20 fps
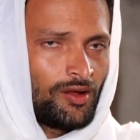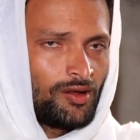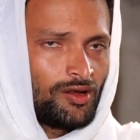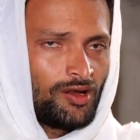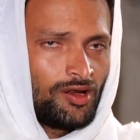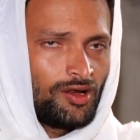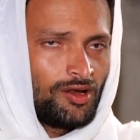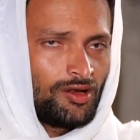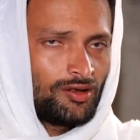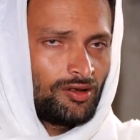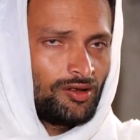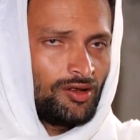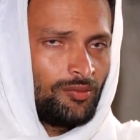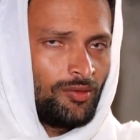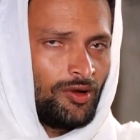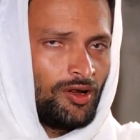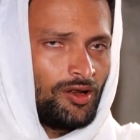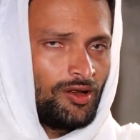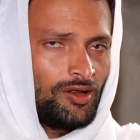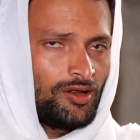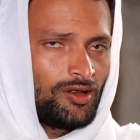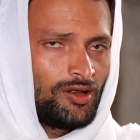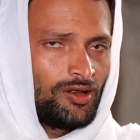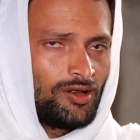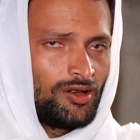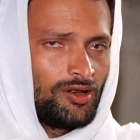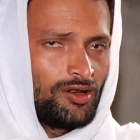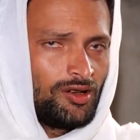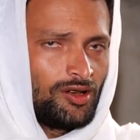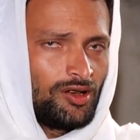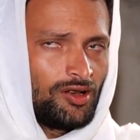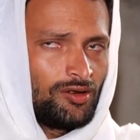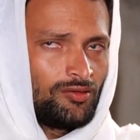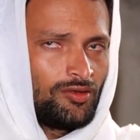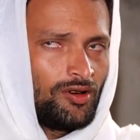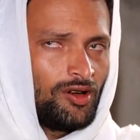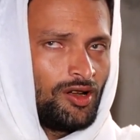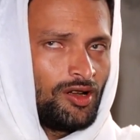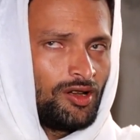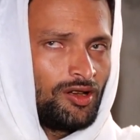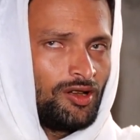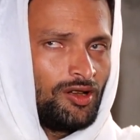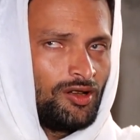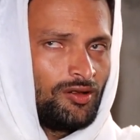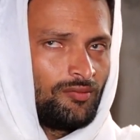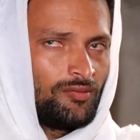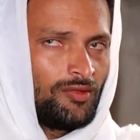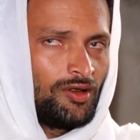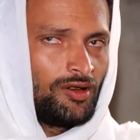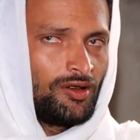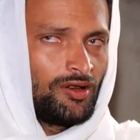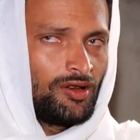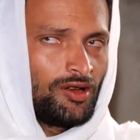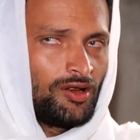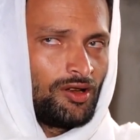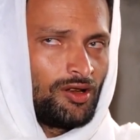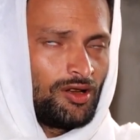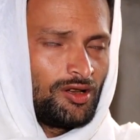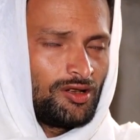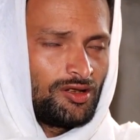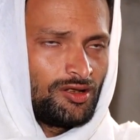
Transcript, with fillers: آه، طبعا أعاني من